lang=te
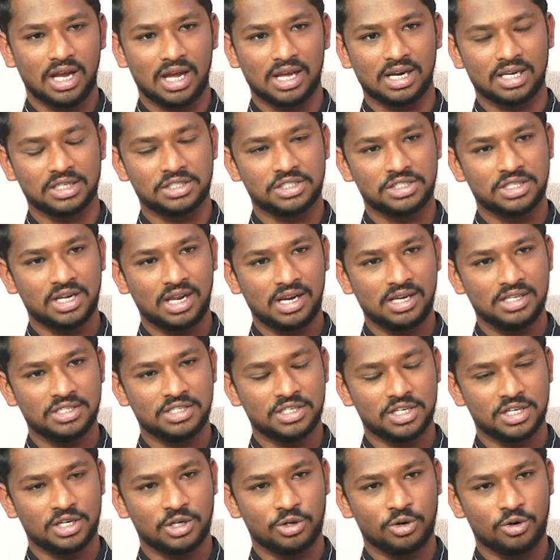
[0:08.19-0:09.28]
ఆ లక్ష్యాలను
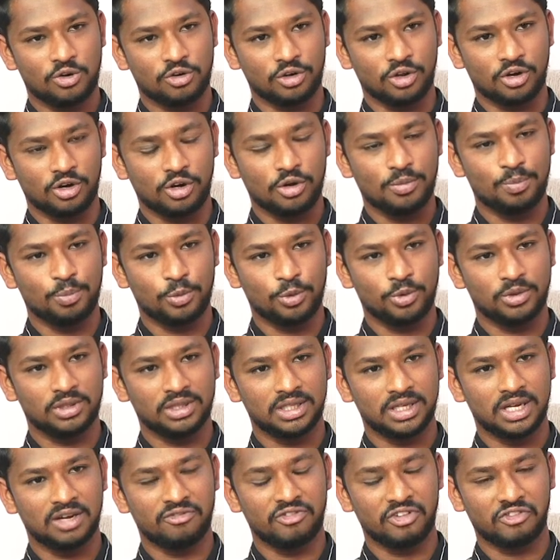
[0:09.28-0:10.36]
చేరుకోవడంలో
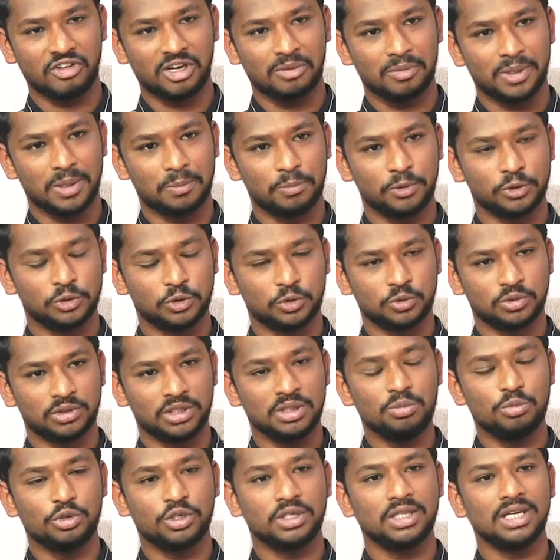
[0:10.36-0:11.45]
పూర్తిగా విఫలమైపోతూ
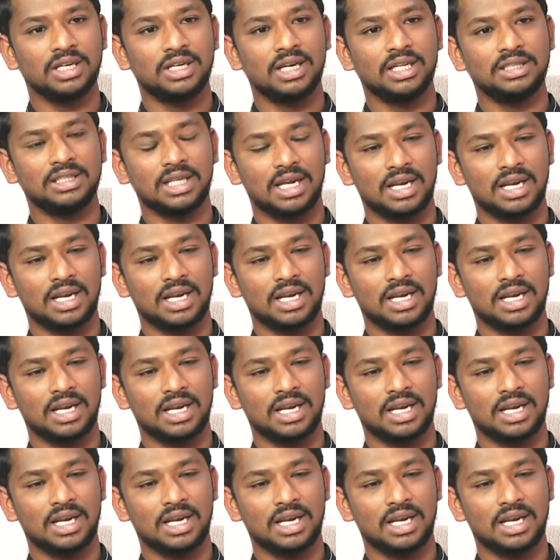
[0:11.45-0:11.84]
ఉంది ముఖ్యంగా